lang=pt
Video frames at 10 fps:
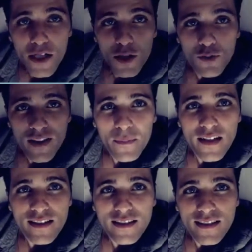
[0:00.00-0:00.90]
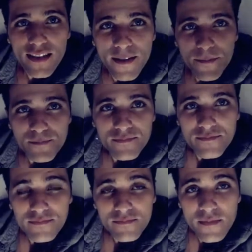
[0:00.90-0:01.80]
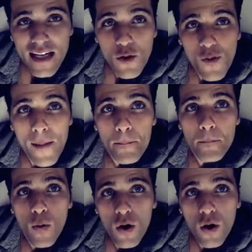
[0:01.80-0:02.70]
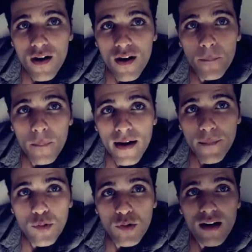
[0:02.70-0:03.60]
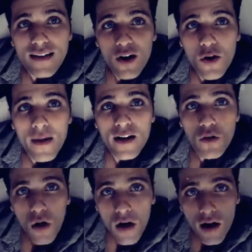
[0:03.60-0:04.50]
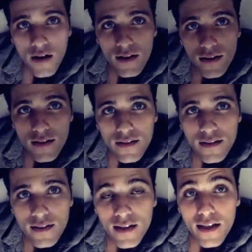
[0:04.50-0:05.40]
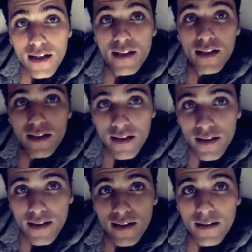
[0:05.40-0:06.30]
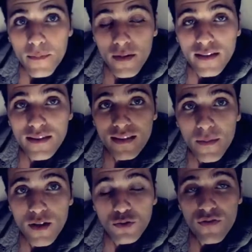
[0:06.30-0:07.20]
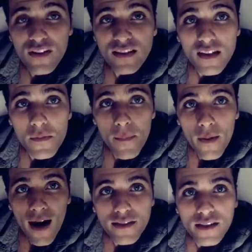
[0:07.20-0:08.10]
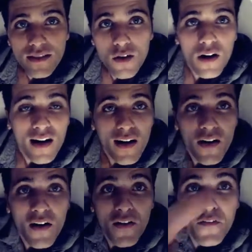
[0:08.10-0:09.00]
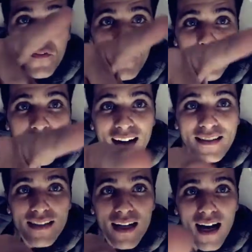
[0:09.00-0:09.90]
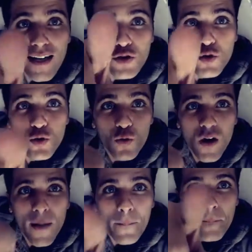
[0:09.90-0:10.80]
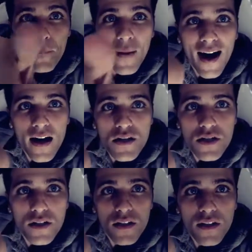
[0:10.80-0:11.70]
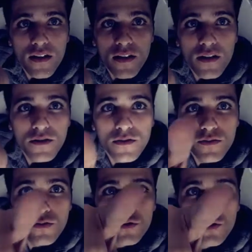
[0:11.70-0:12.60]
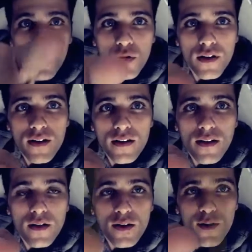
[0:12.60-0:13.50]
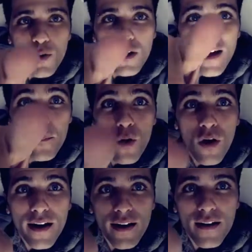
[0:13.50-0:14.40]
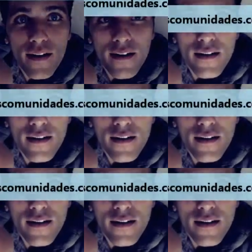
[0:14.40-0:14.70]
eu tô aqui para dizer que eu apoio a campanha por um Natal melhor e para dizer também que eu estou fazendo a minha parte, então faça a sua parte. Doe, colabore.